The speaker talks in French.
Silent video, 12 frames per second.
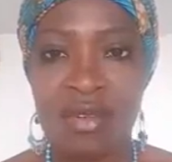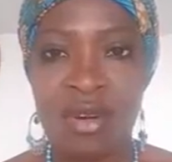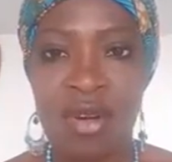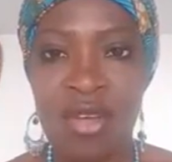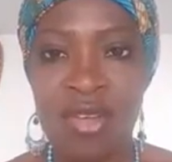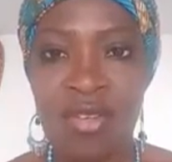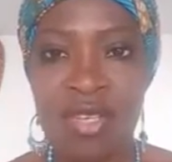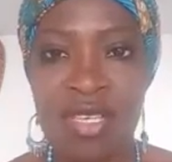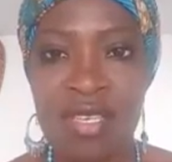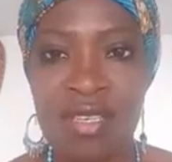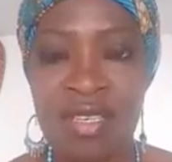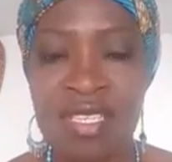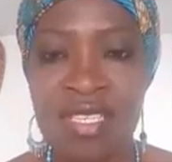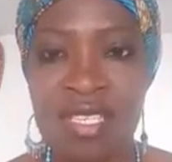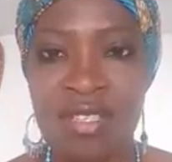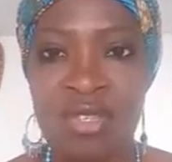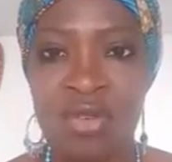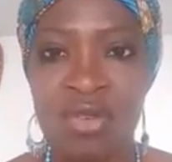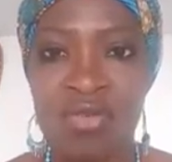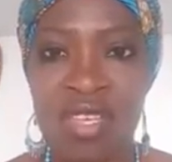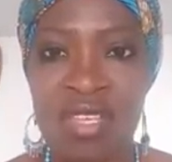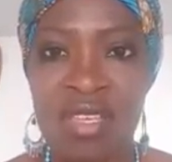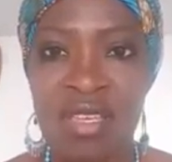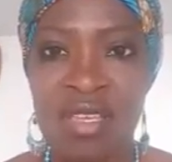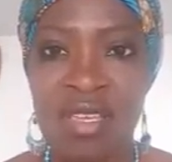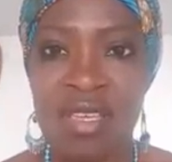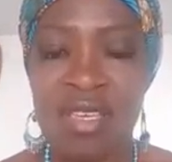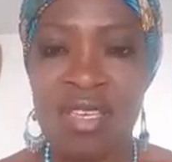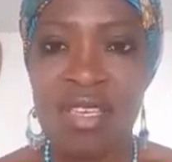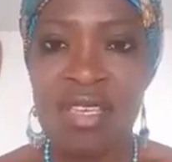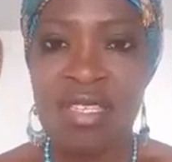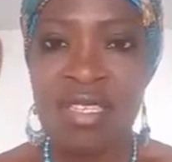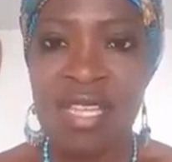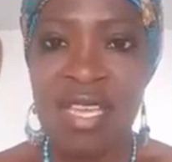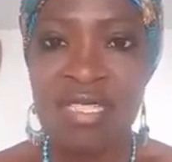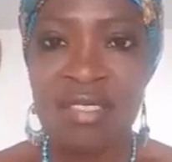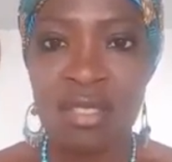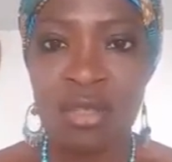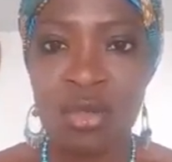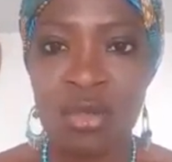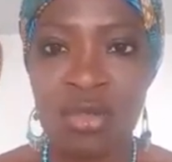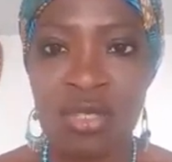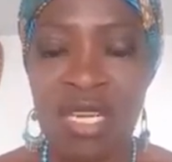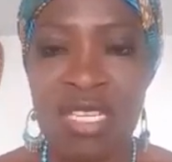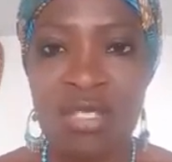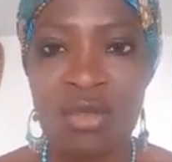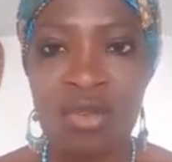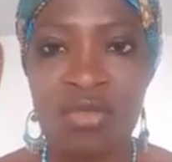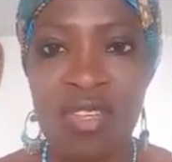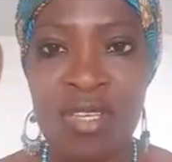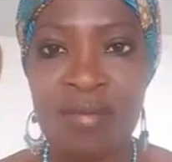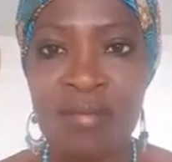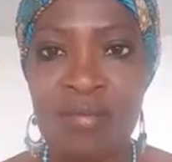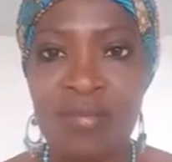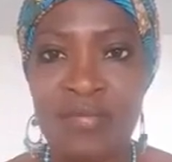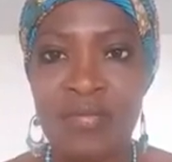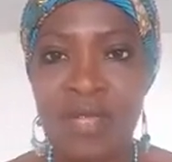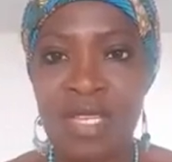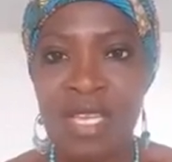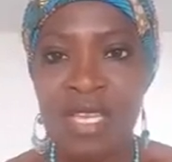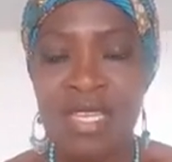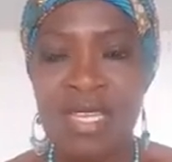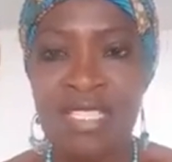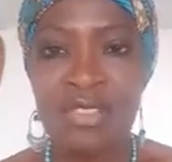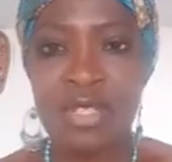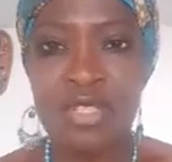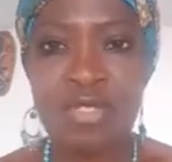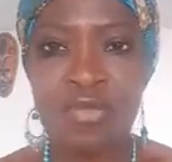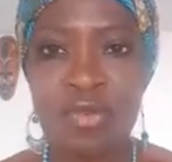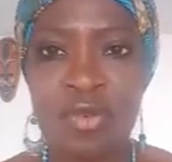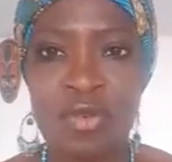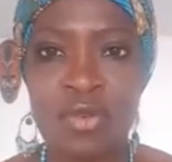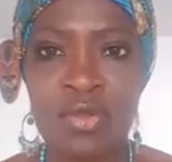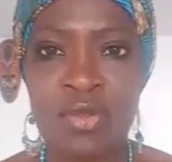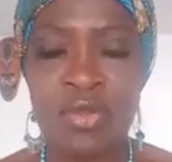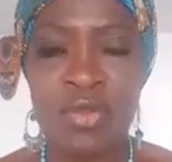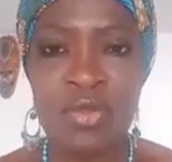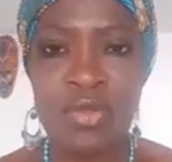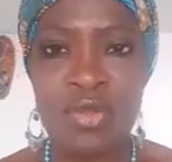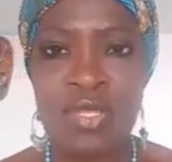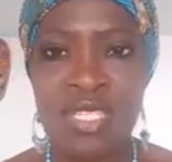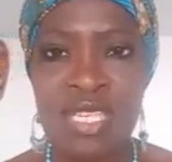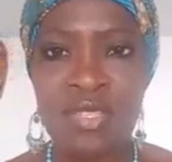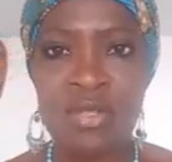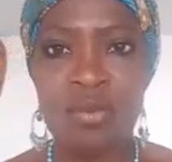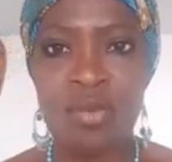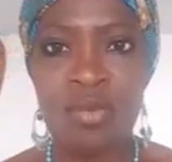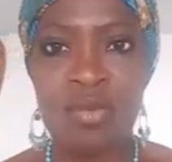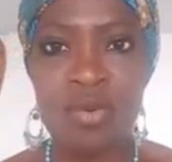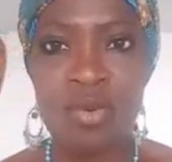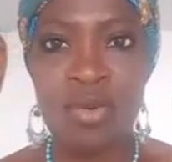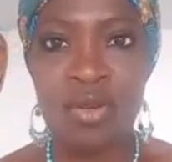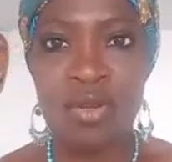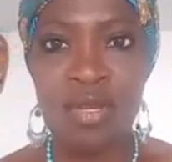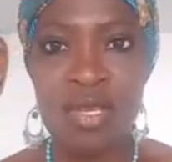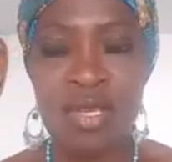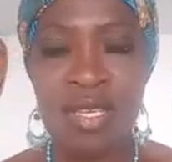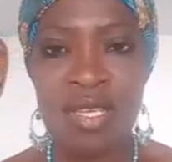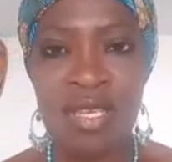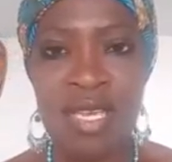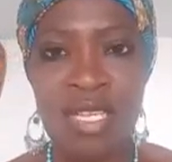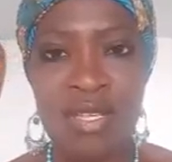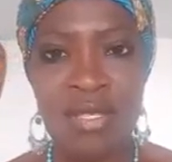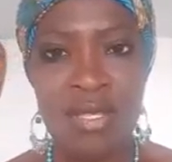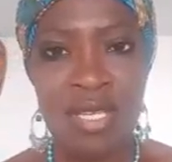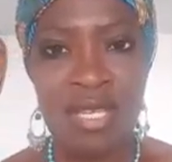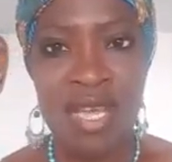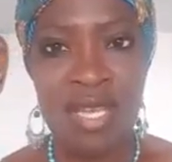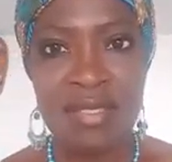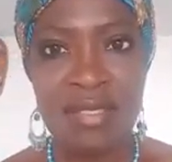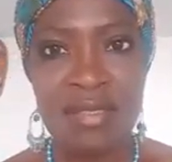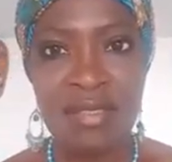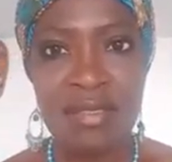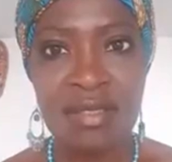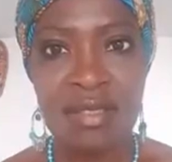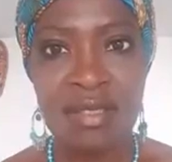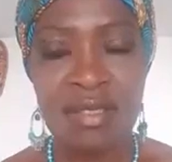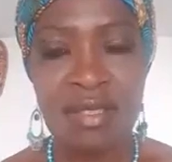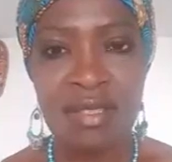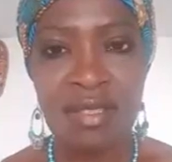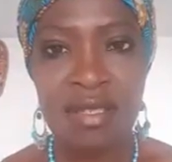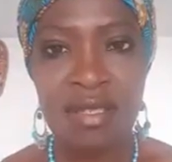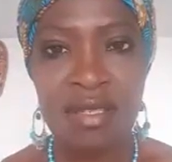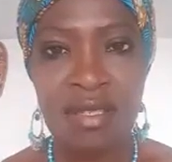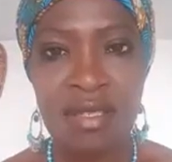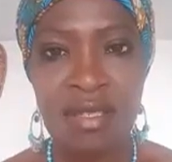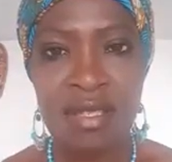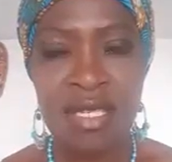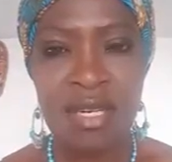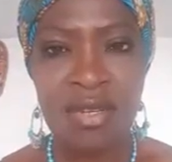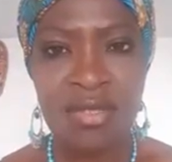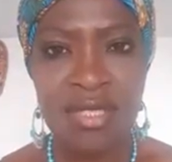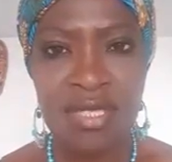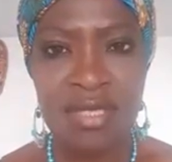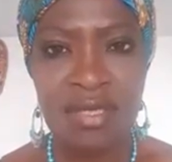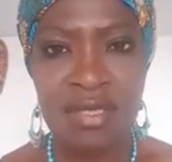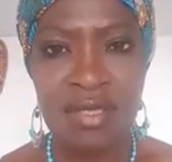l'un essaie de se lever et il aide l'autre à se lever et les deux chevaux se tiennent debout et ils se regardent. Et l'un dit,